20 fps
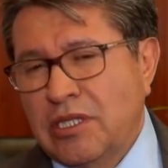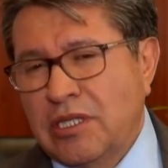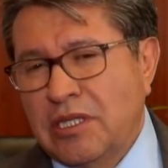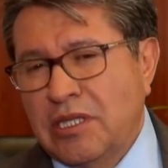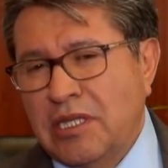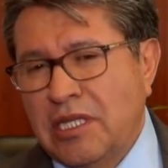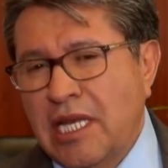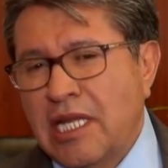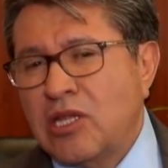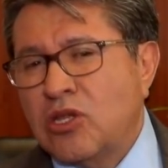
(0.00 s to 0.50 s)

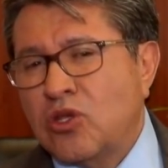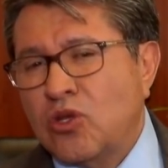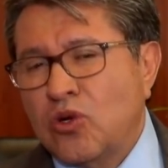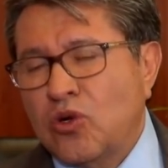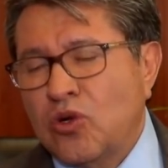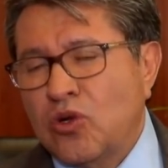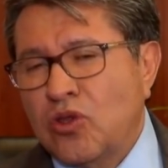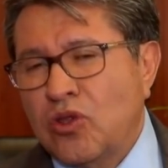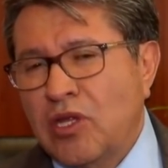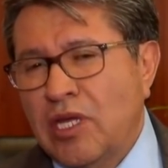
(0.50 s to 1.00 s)

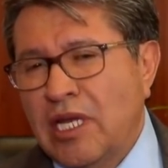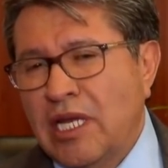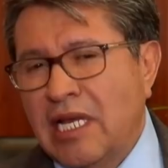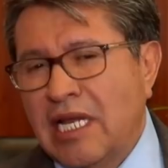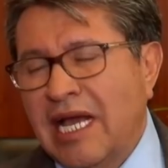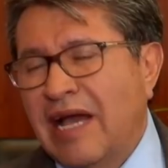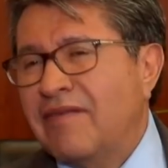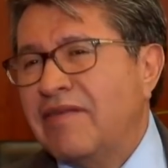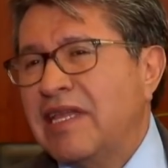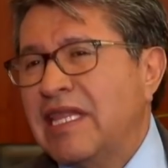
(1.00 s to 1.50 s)
dentro del
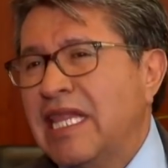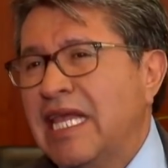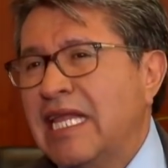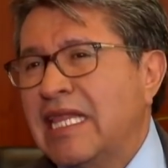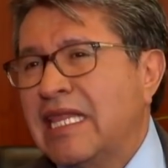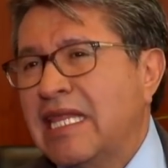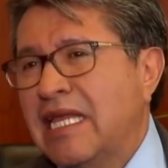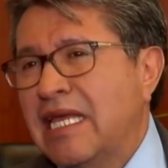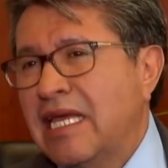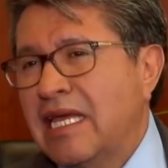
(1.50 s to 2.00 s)

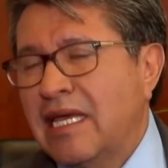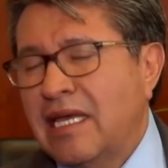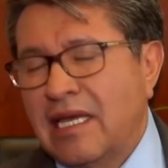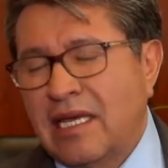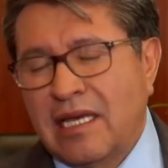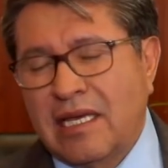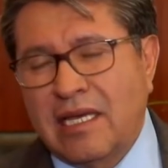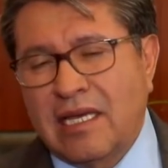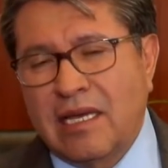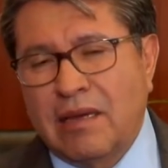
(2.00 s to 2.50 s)

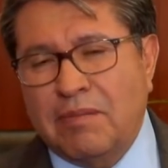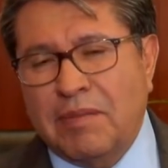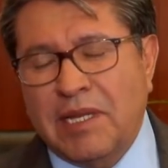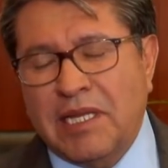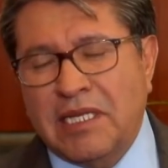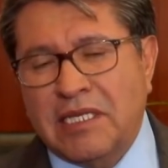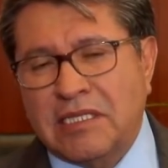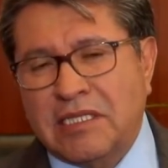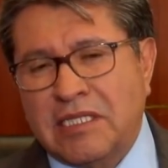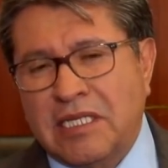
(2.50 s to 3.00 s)
gabinete que
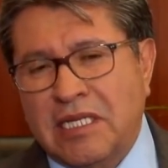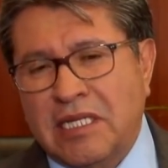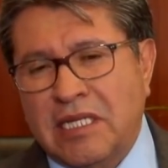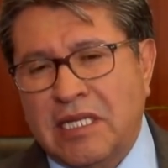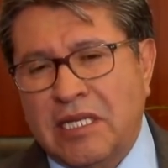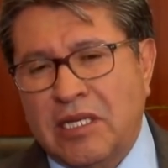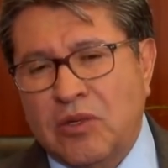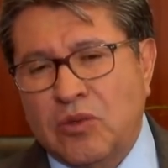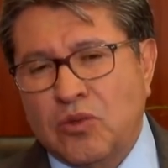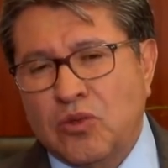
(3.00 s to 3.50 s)
apenas
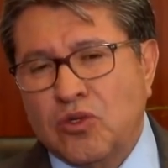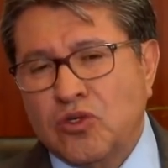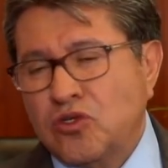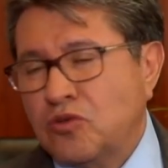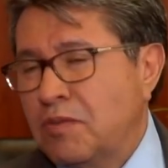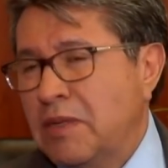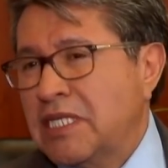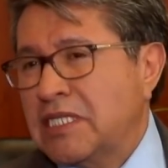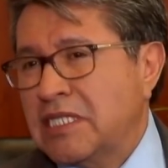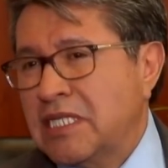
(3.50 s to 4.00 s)
tiene
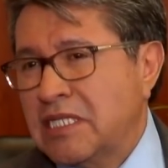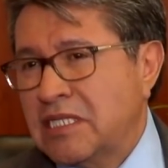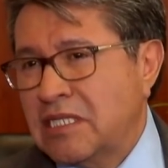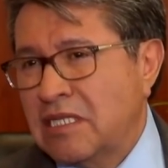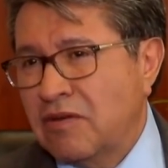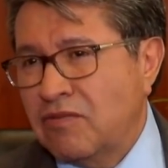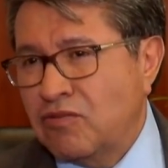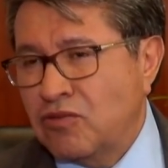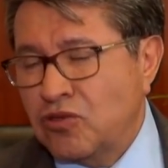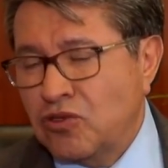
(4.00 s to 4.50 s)
unos meses
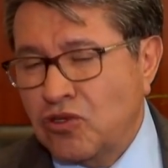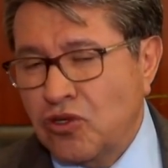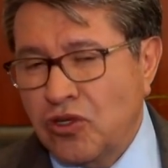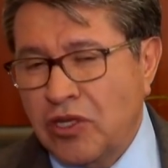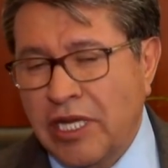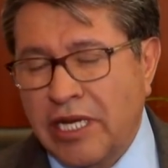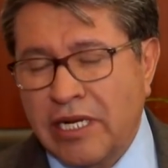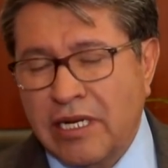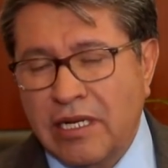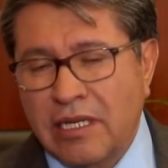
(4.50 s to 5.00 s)
de
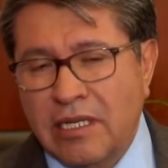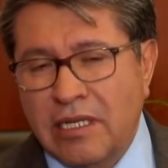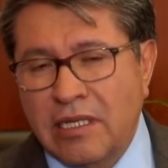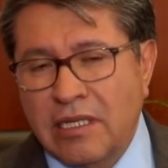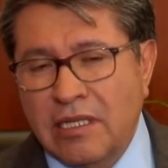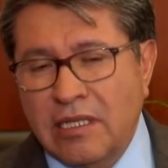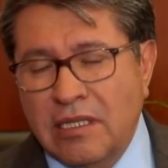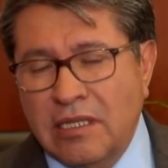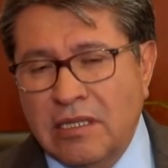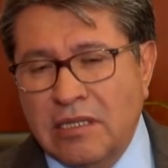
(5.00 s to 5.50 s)
funcionar.
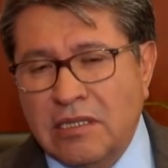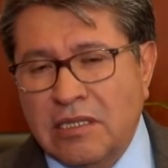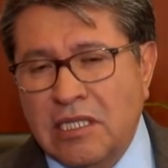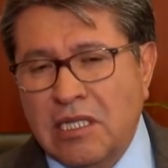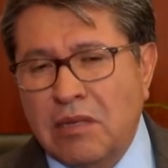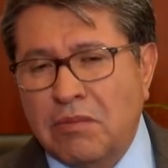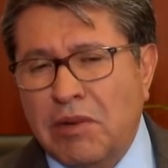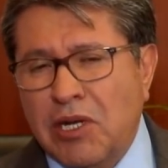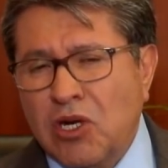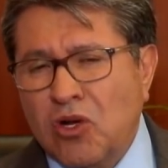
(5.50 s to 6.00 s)

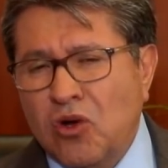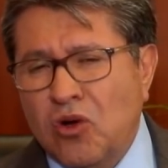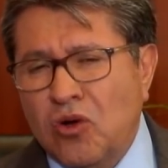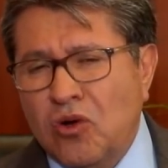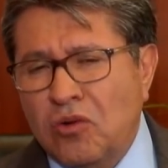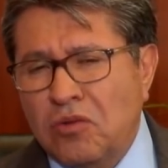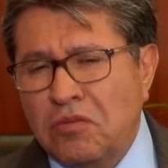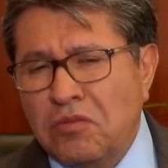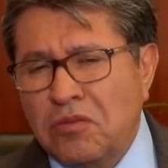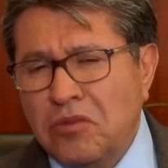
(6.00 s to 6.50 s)
Sin
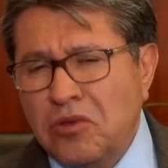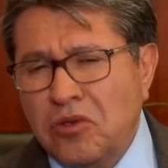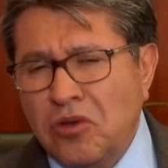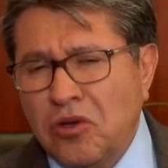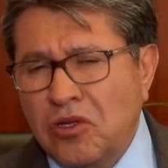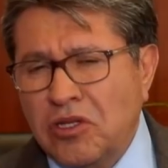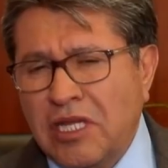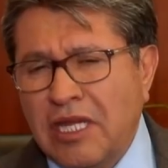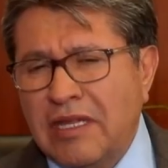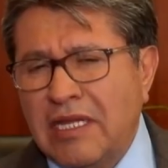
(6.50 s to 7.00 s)
embargo,
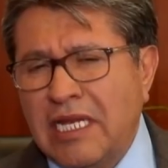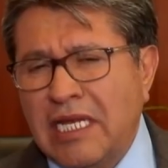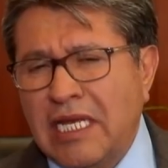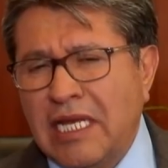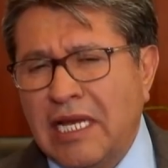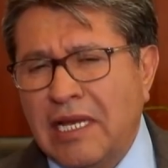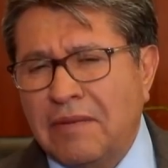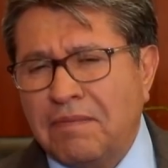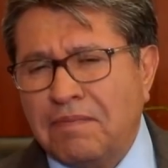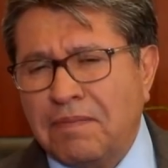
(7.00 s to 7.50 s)
yo te
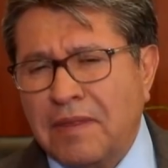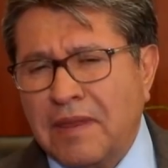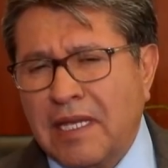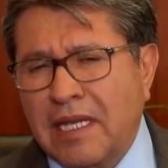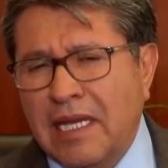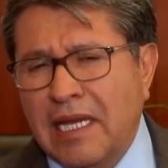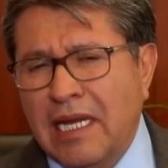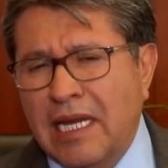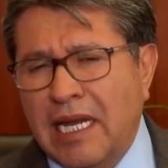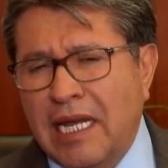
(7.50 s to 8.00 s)
diría
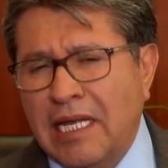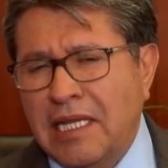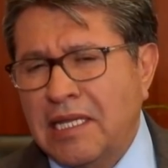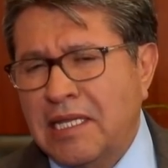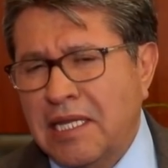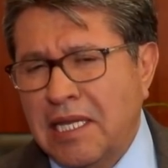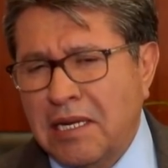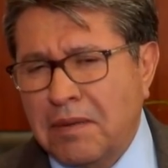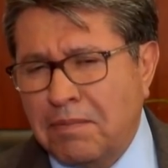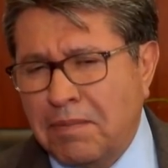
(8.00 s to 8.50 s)
que la
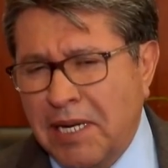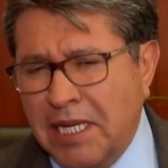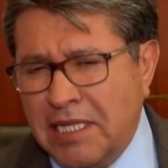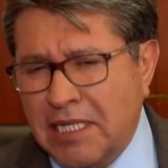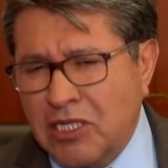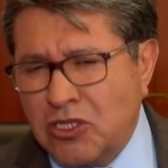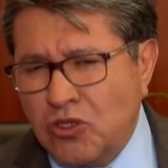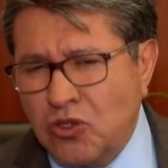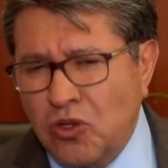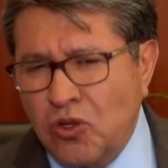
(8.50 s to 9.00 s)

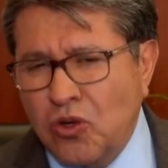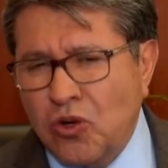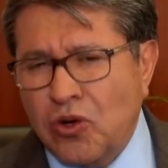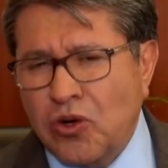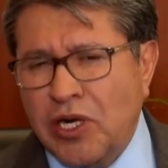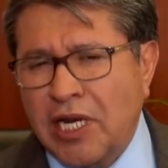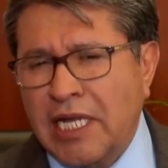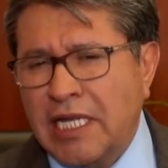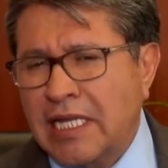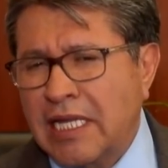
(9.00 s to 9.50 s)
interpretación
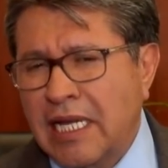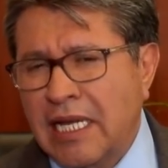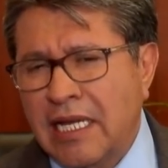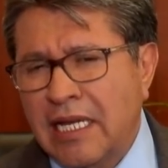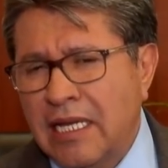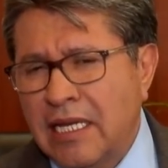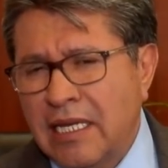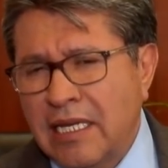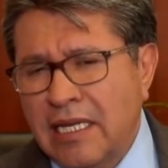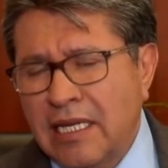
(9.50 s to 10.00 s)
correcta
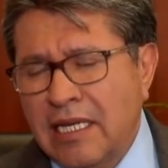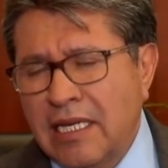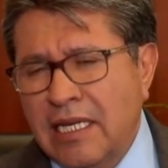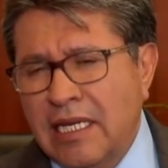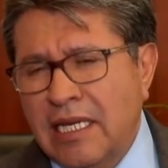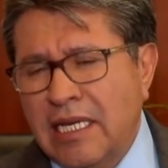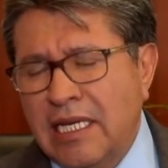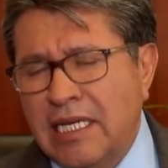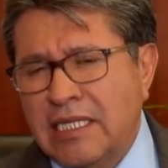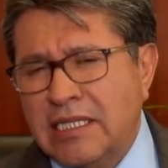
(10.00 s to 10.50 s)

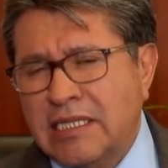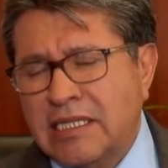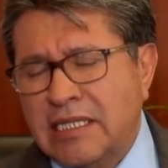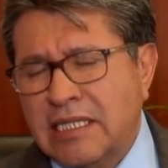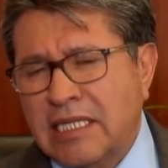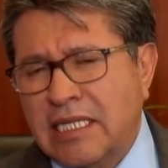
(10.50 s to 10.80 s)
es